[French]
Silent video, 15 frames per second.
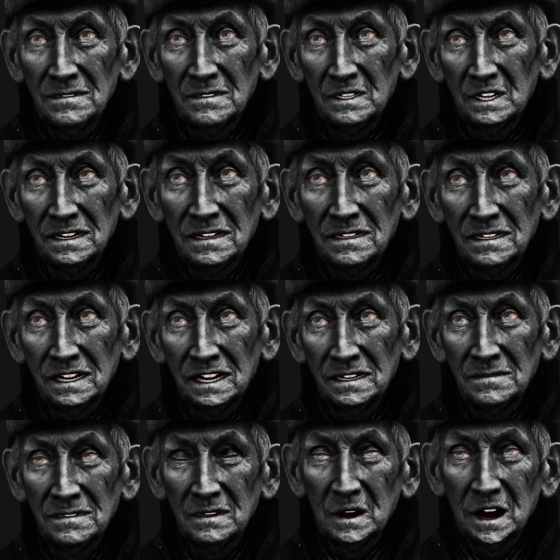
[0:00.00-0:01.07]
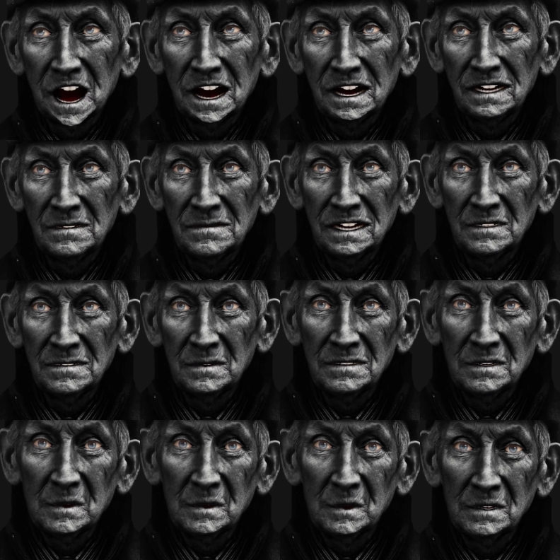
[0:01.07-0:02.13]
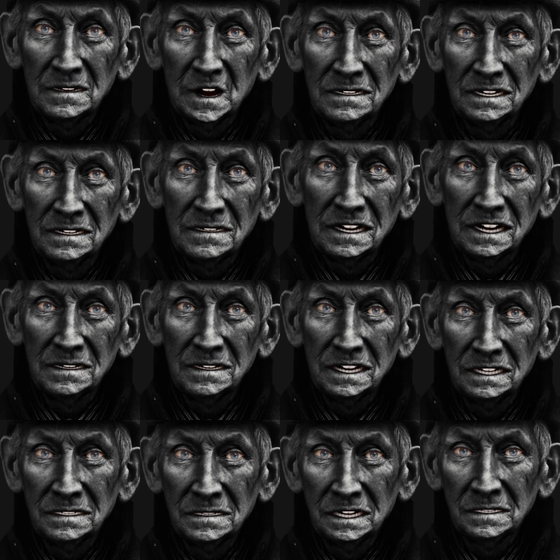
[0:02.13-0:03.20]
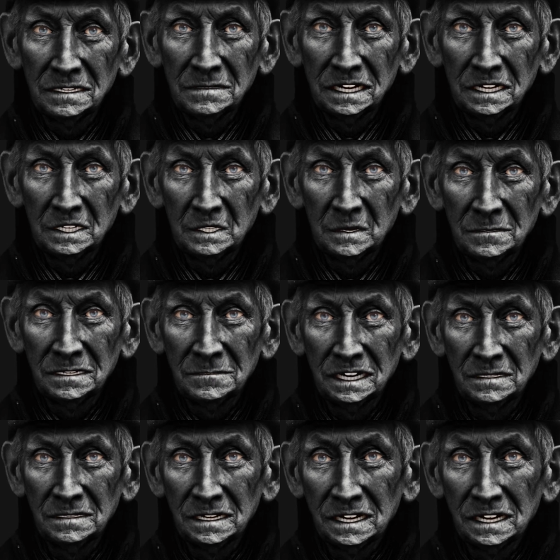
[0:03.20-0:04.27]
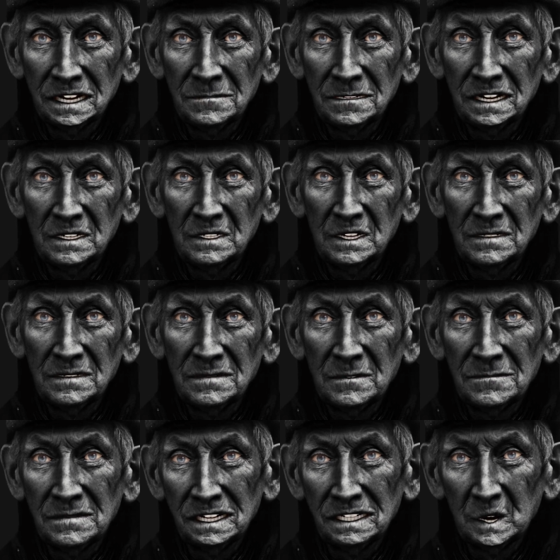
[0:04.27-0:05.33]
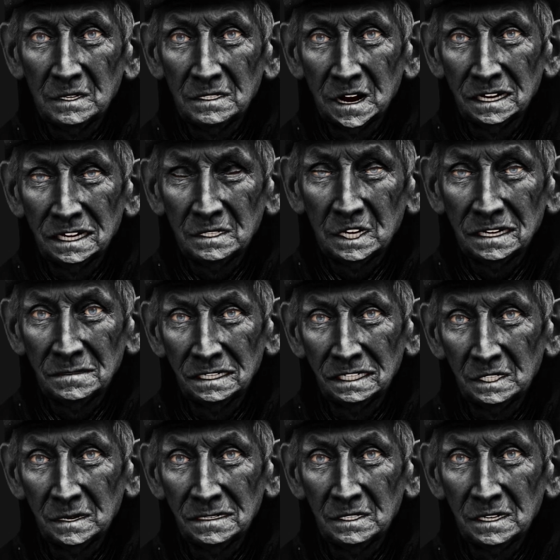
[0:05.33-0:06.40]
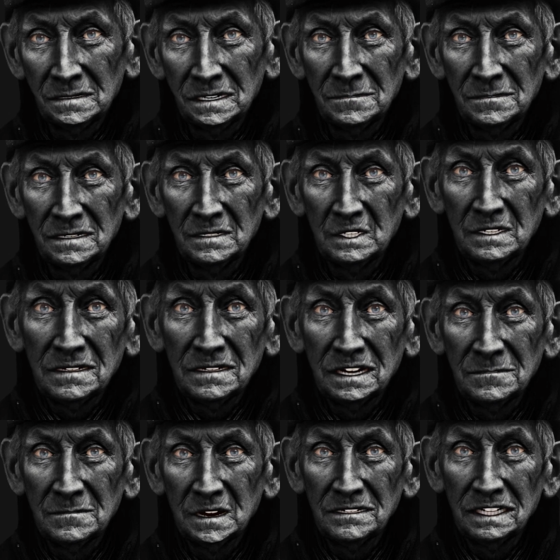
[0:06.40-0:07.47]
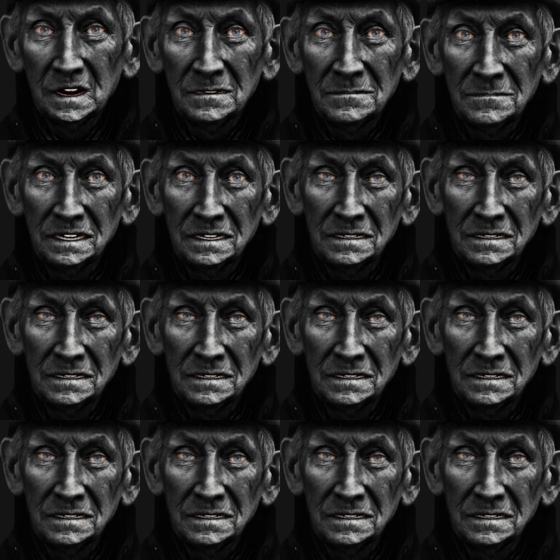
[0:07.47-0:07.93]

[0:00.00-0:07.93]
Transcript: Il faut résolument admettre que l'autorité juste encourage mon attrait avéré de progresser dans la direction d'une impulsion avançant vers